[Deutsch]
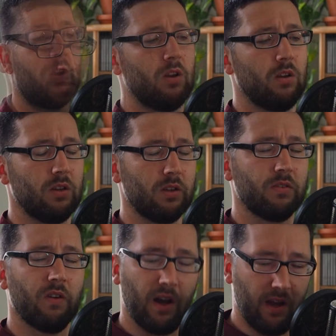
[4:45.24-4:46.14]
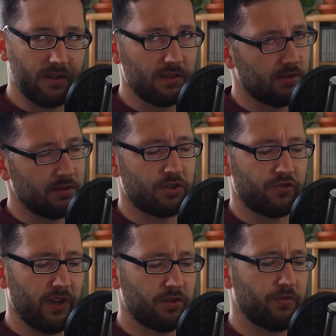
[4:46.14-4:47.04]
Ich weiß, es ist
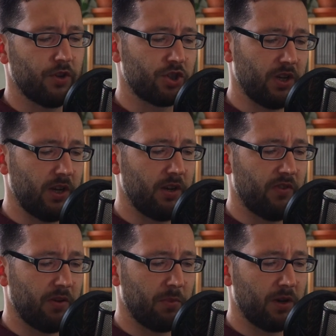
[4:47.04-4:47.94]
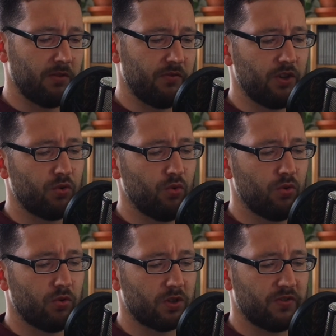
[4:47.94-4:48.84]
schwer zu verstehen, wenn man wie
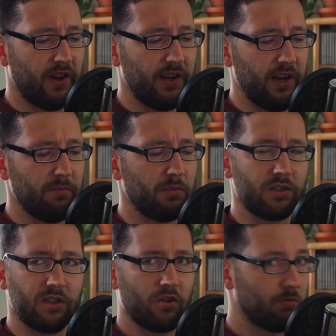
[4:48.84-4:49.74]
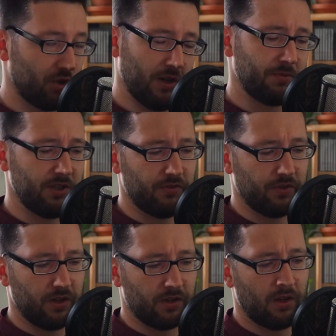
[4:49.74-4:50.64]
du nur zwei Leben mit sich rumschleppt,
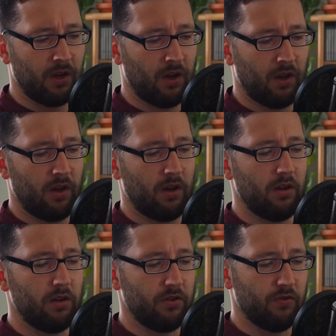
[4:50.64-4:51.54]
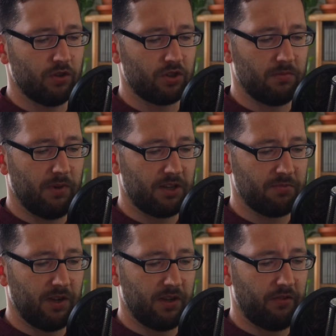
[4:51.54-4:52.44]
Siegfried. Ich wünschte
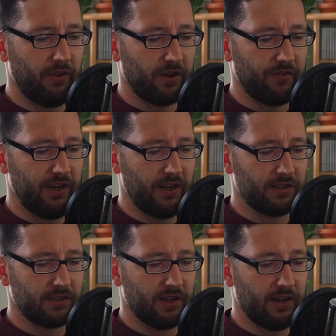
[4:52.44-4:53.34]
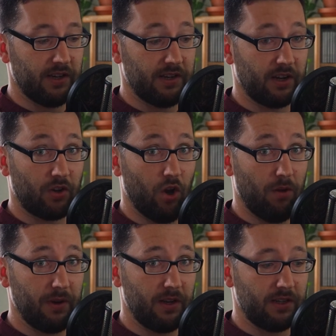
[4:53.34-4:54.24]
manchmal, ich wäre wenigstens einer der
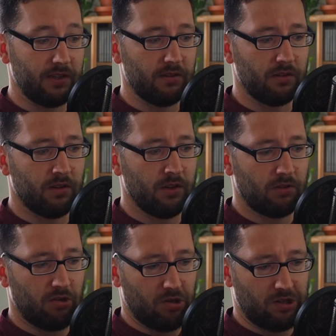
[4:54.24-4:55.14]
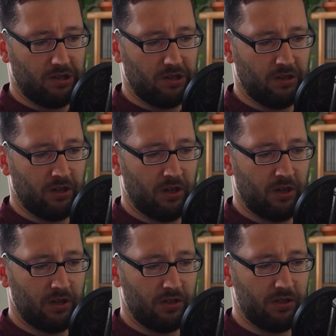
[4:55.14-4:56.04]
körperlichen Götter.
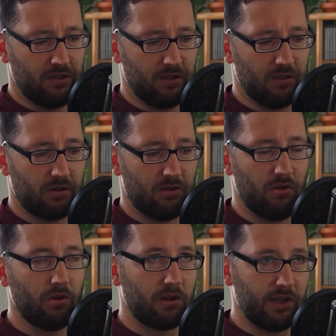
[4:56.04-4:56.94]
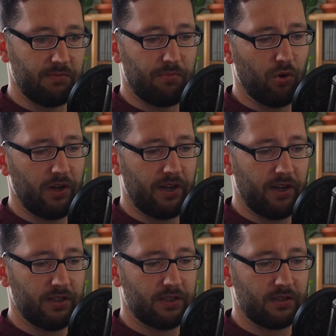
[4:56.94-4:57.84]
Diese glücklichen
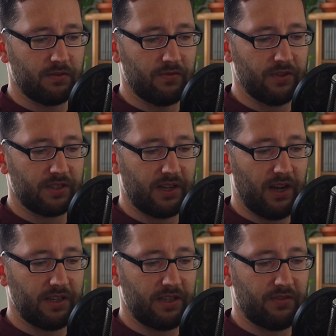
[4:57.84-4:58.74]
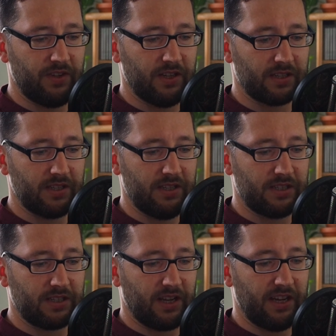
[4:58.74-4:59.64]
Polytheisten wissen gar nicht, wie das
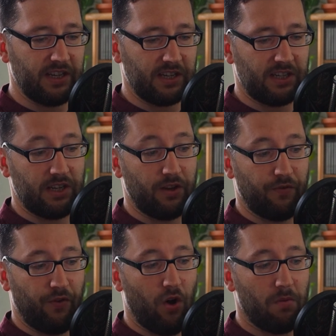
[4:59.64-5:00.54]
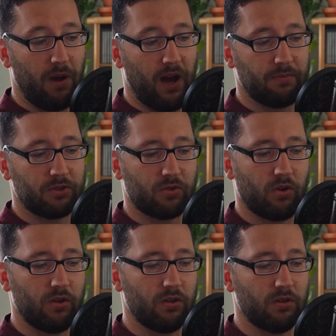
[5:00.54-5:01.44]
ist, keine richtige Form haben zu
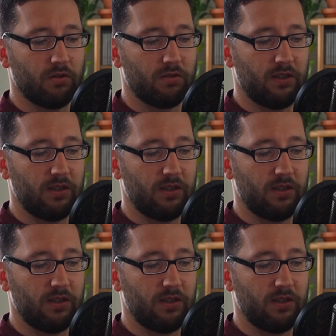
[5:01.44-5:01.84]
können, und